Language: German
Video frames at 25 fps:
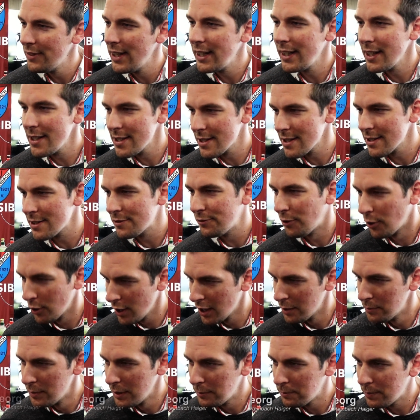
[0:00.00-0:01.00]
wer dieses
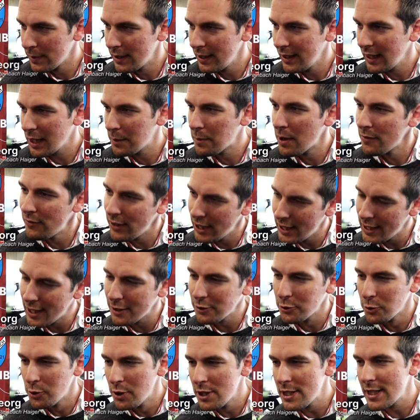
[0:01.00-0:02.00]
Feuer mitbringt, aber wer
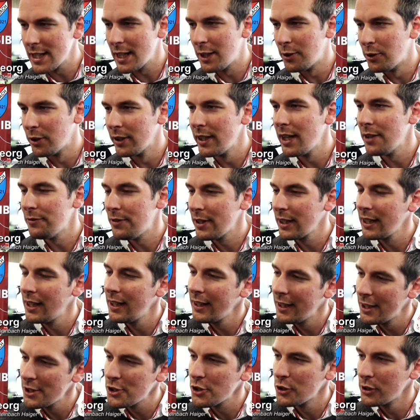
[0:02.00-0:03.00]
natürlich auch in der
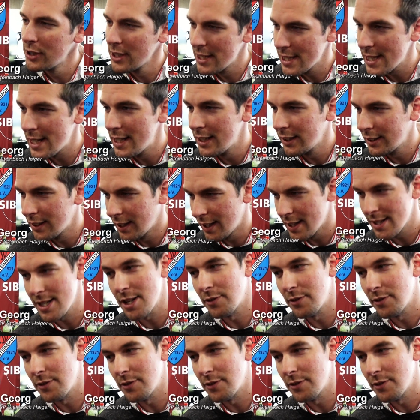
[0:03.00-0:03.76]
Vergangenheit schon gezeigt hat, dass